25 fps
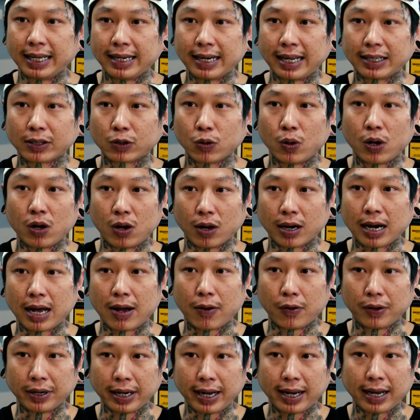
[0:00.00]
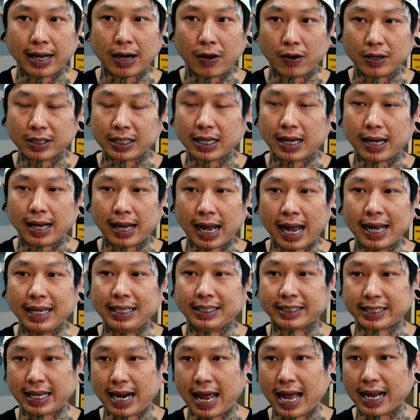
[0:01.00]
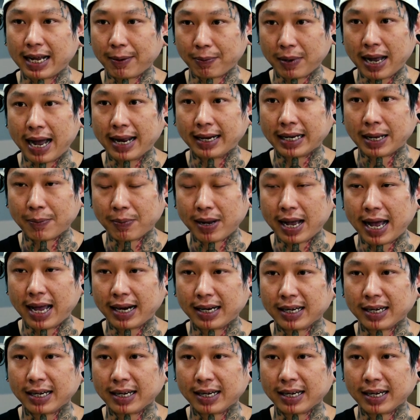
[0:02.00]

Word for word: ในตัวของเราเนี่ยเขาก็จะให้อิสระกับการทำงา